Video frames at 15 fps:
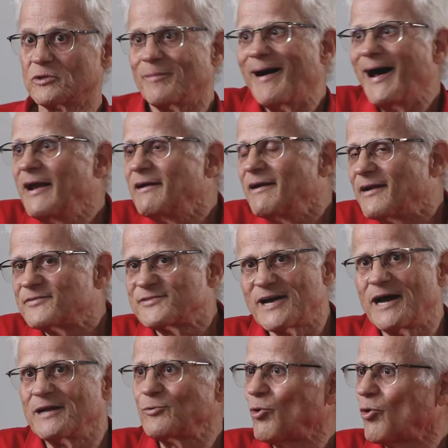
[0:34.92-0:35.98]
طبعا
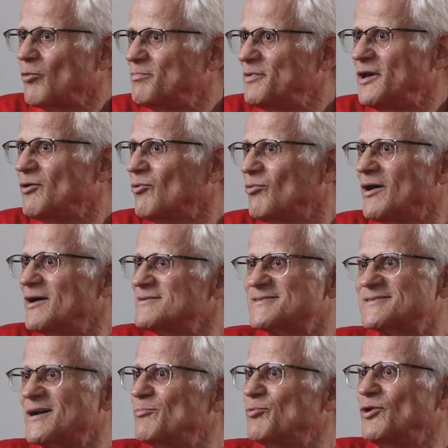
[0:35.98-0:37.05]
الاتحاد الاوروبي هو
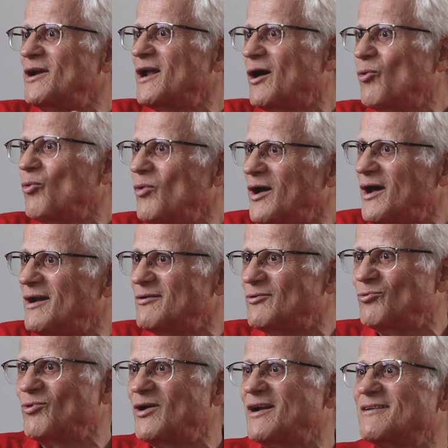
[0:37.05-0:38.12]
الزبون الاول
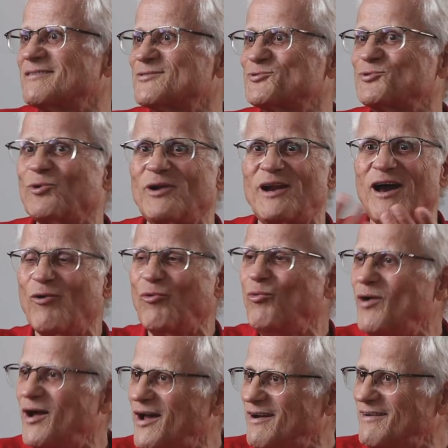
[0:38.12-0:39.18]
هو السوق
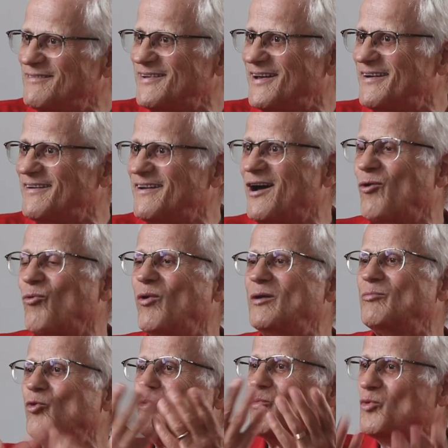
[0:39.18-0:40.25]
الاول ديالنا هو
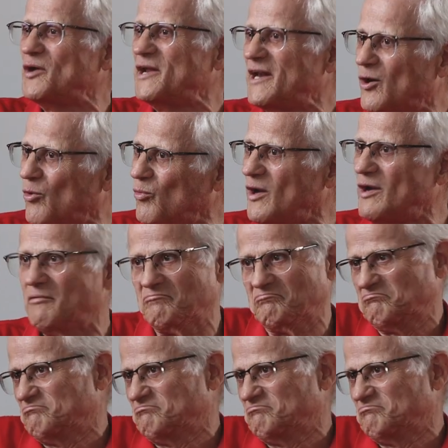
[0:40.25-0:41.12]
الممول الاول